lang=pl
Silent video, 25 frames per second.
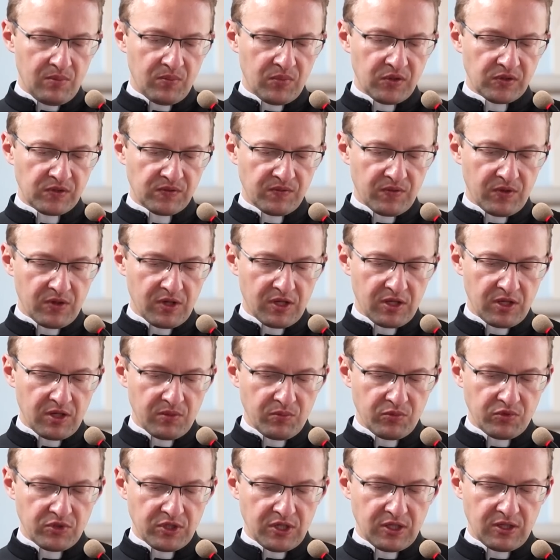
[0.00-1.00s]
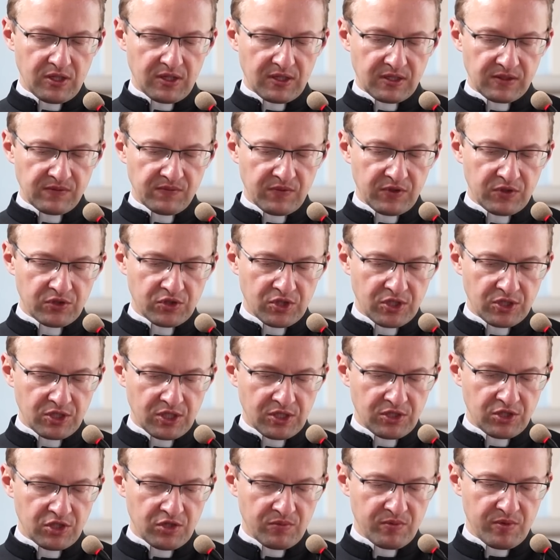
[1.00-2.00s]
pozwolenie mu się nieraz
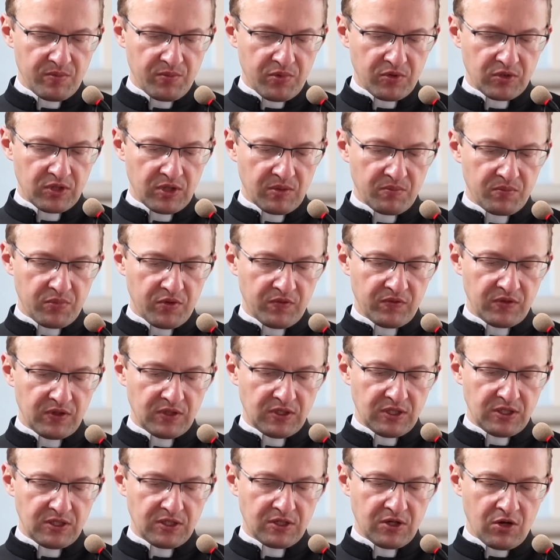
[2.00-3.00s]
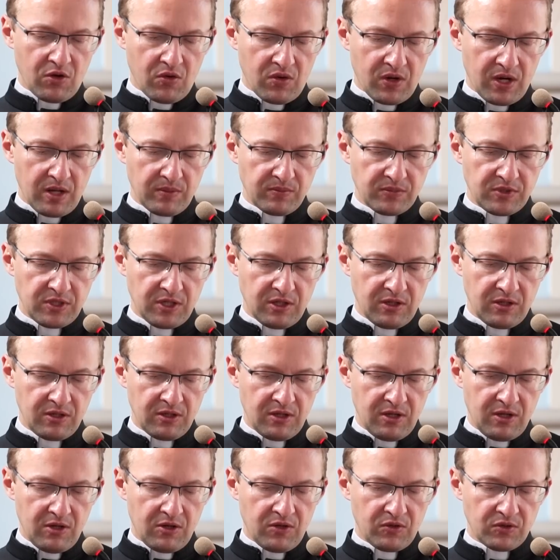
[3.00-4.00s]
wykrzyczyć, żeby potem powiedzieć kocham cię,
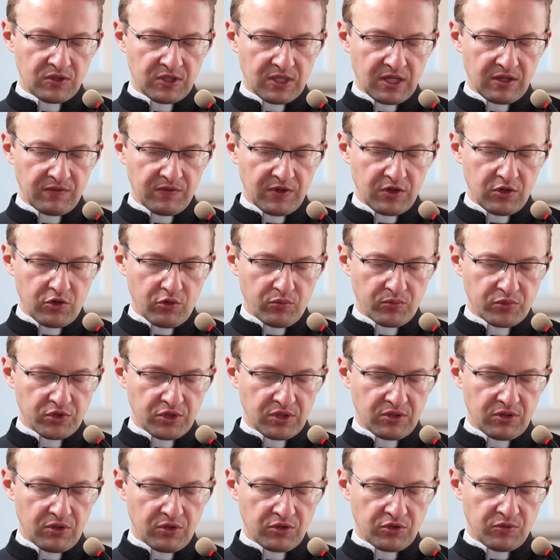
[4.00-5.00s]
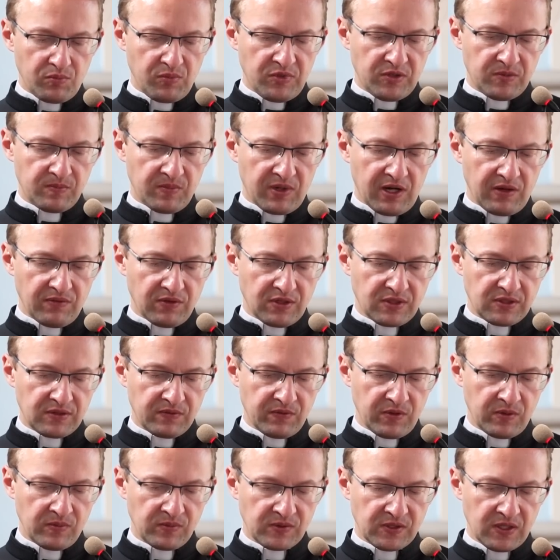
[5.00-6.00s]
choć tak wielką przykrość mi sprawiasz
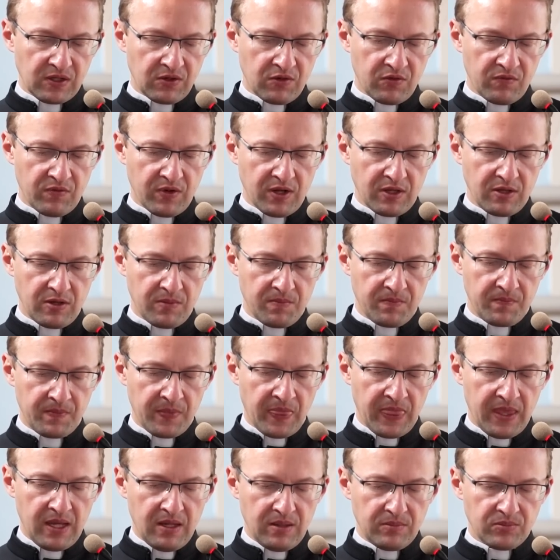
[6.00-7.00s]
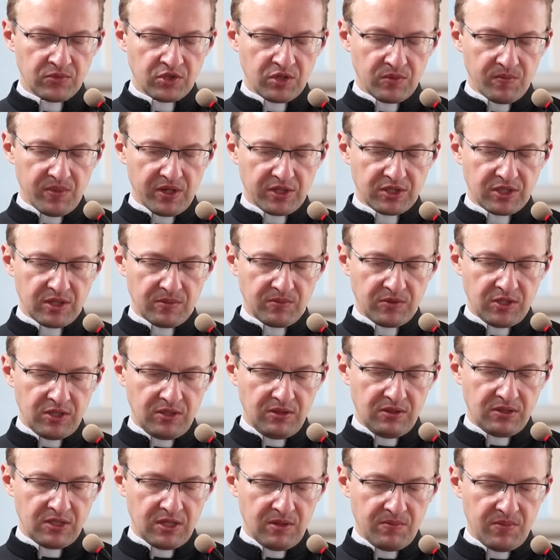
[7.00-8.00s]
swoim zachowaniem. Przebaczam
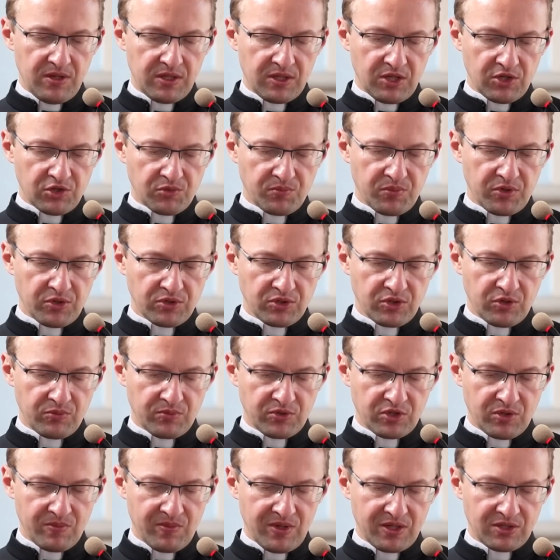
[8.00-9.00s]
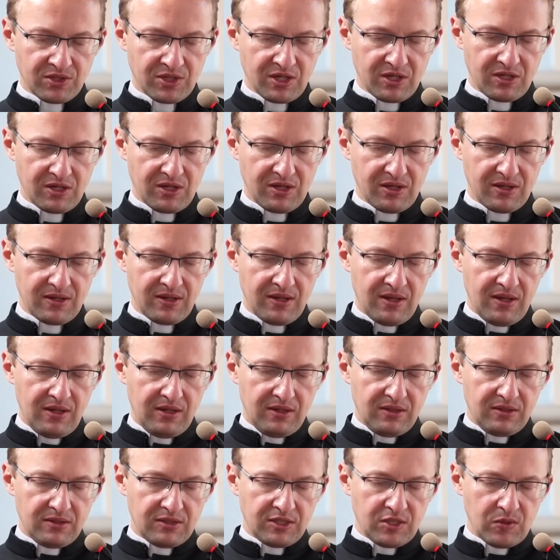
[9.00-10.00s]
ci i ciebie też proszę o przebaczenie.
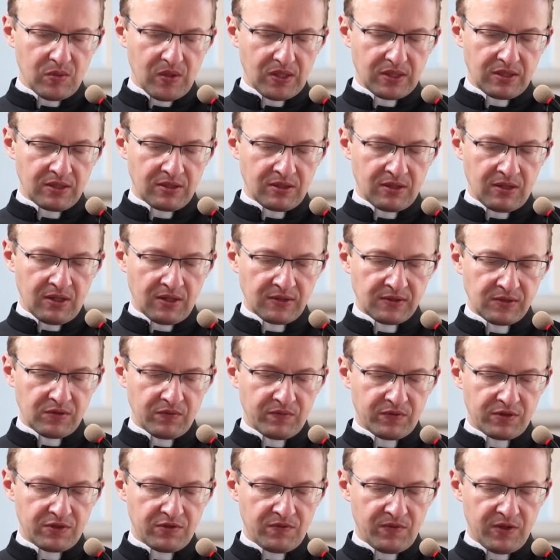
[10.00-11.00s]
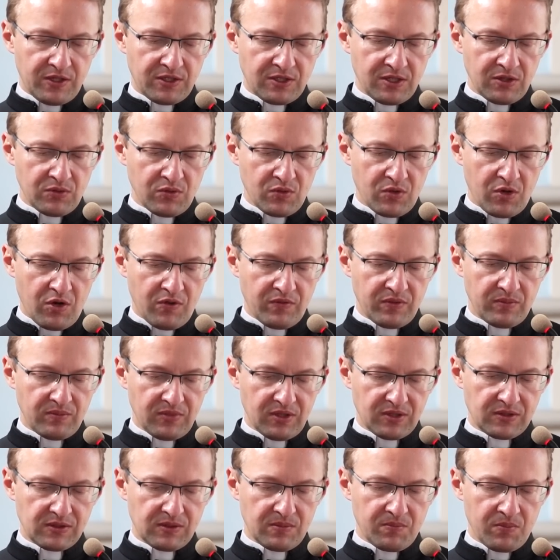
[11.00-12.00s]
Siła tych gestów w świecie duchowym
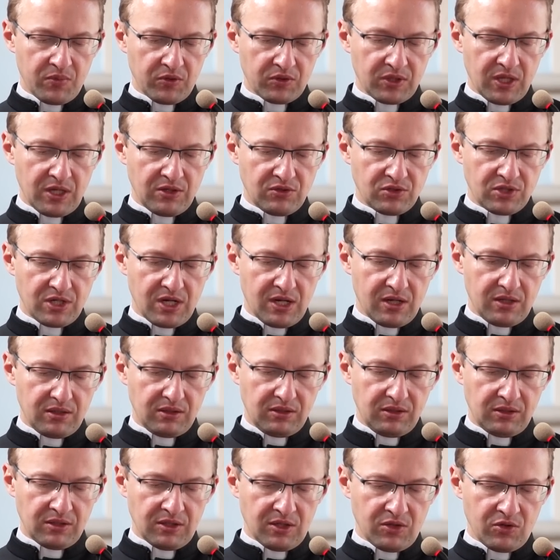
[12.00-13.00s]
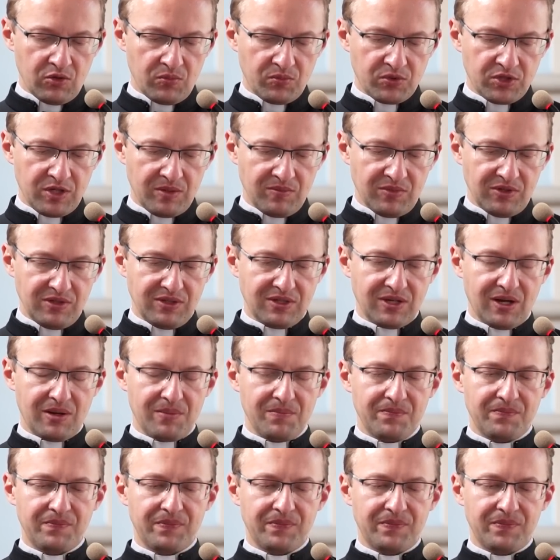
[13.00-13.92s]
jest potężna i nie do przebicia.